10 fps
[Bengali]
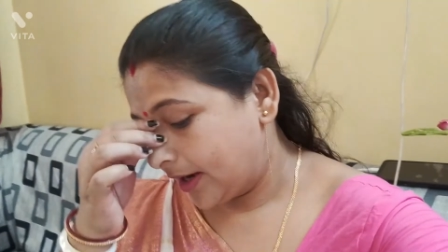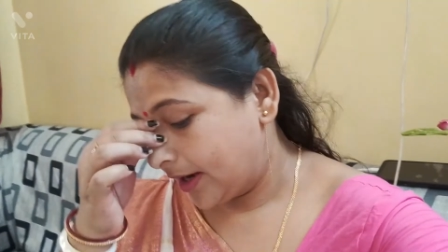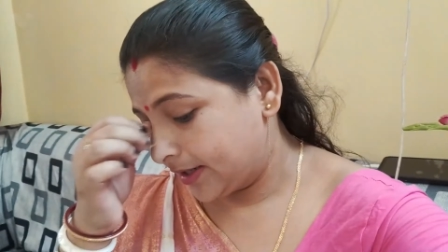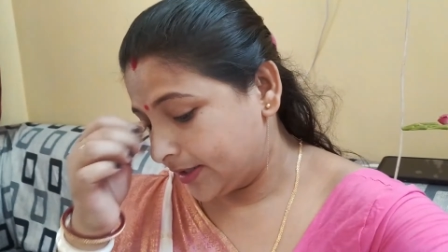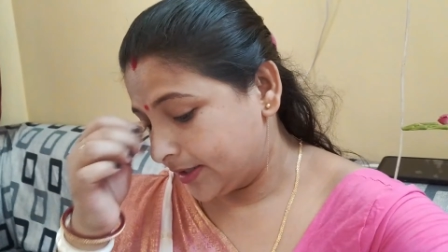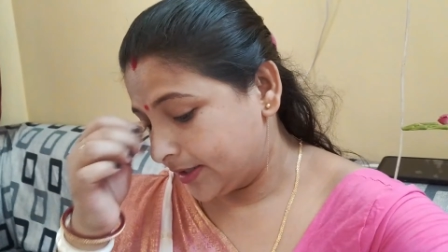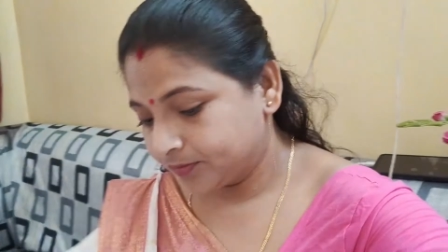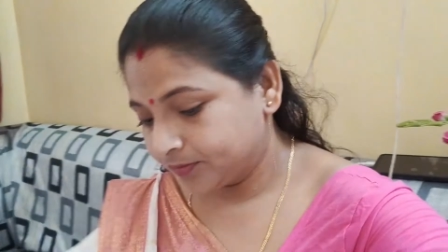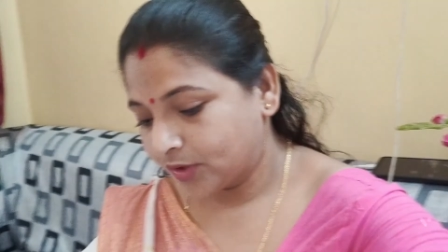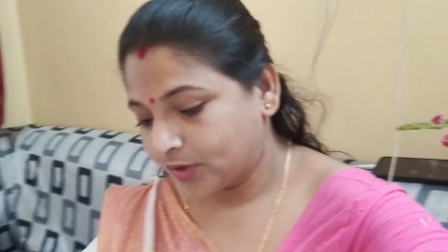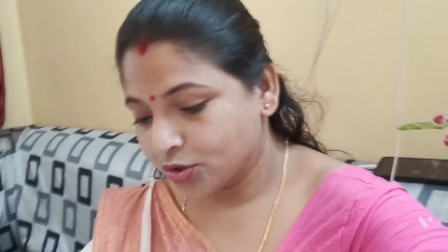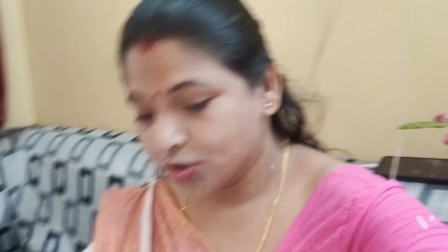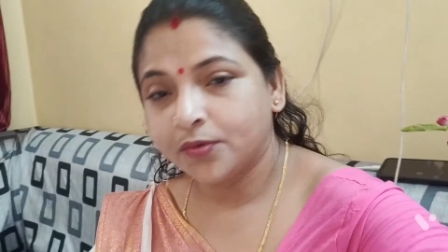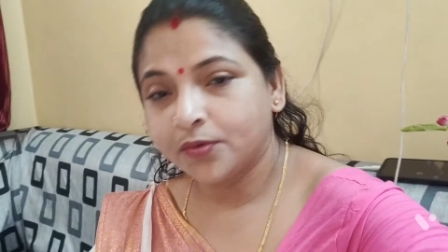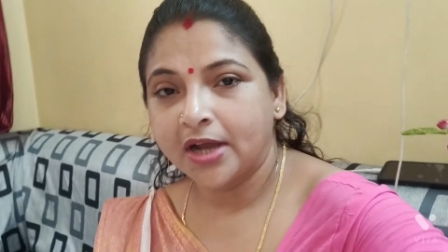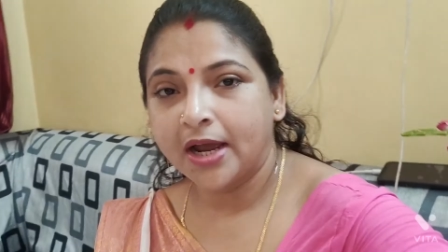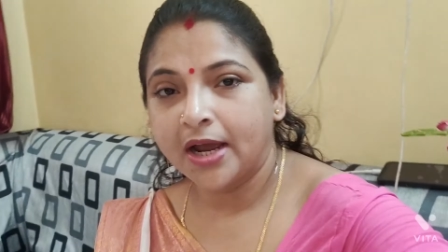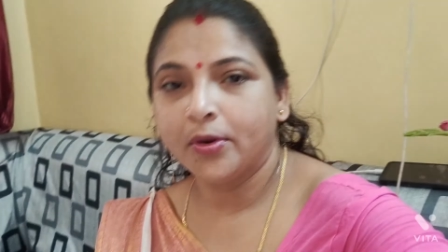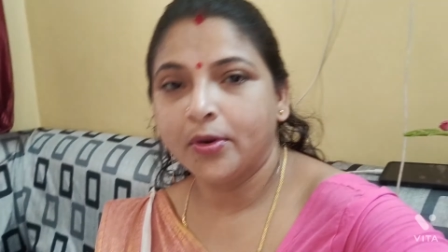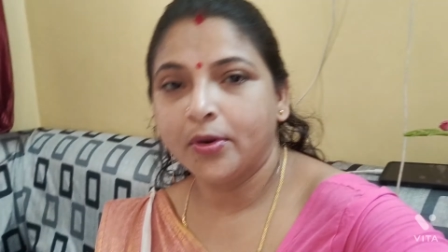আর অশোক ফুল খাবো
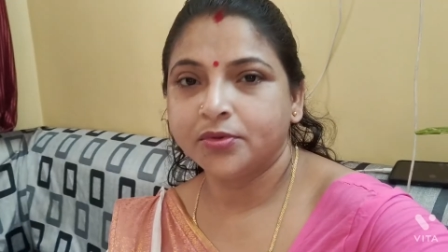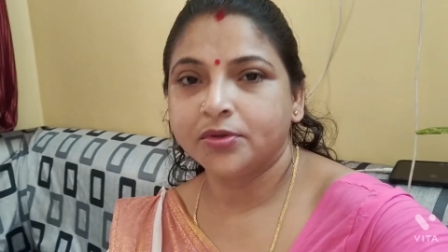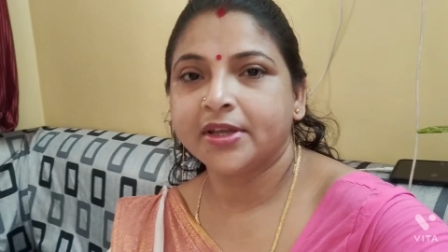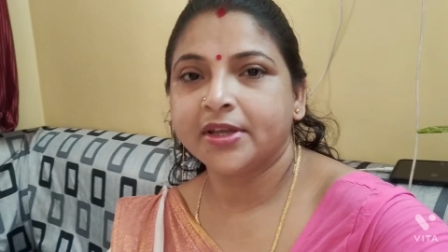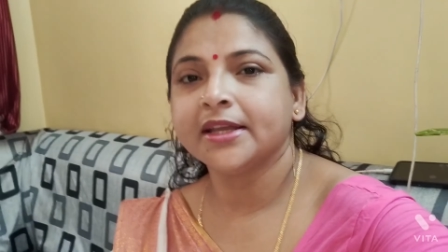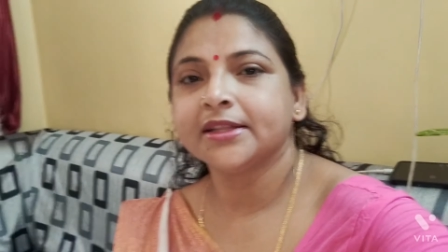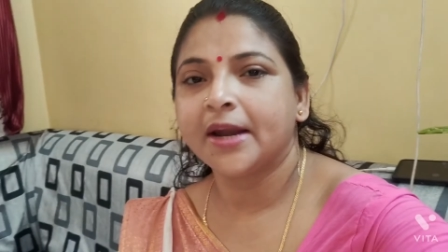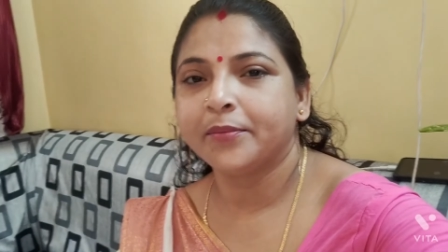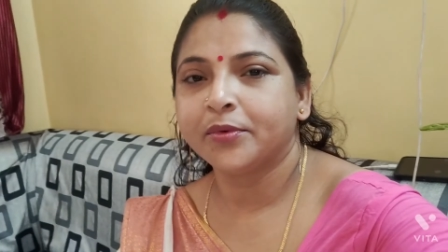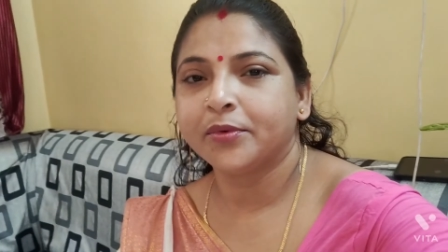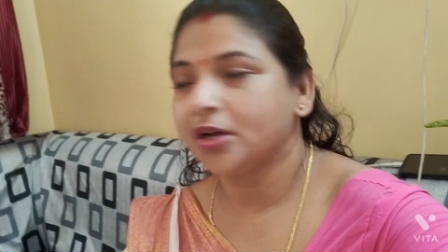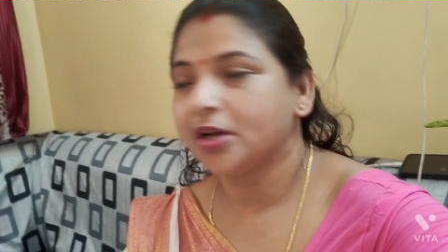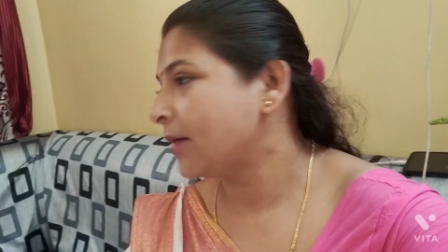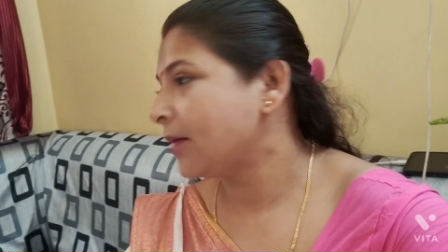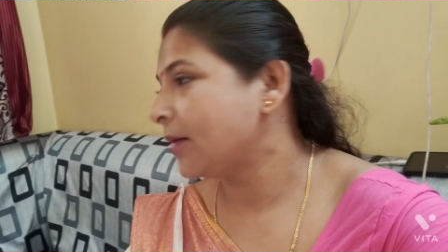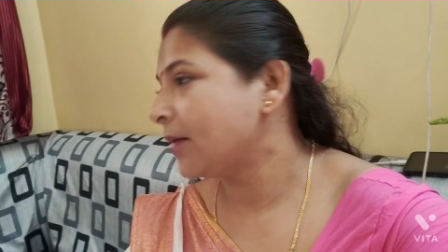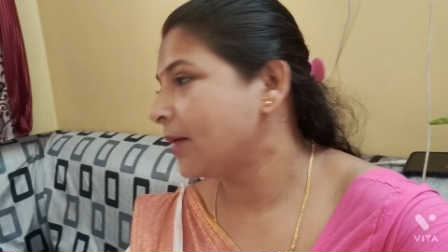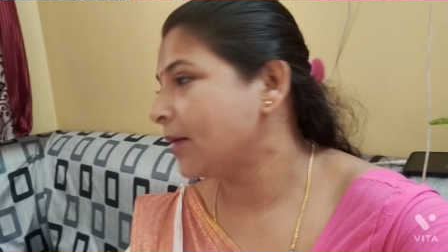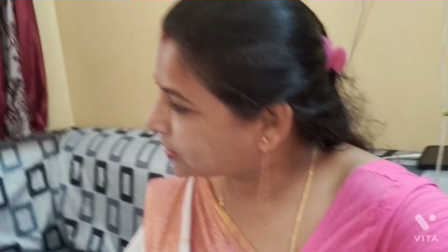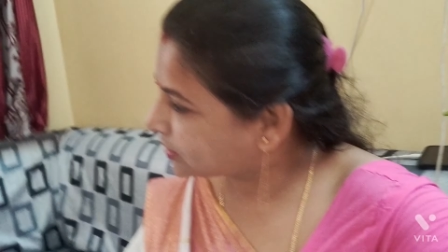অশোক ফুল খেয়ে তারপরে জল খাবো মাসি
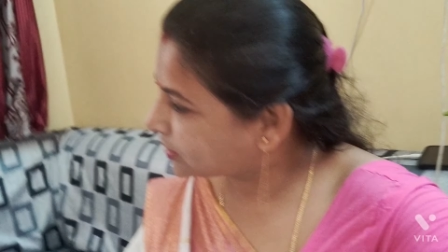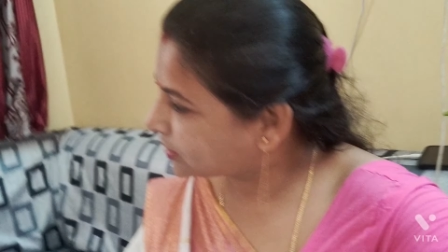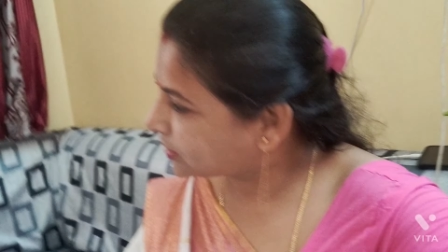চান করেছো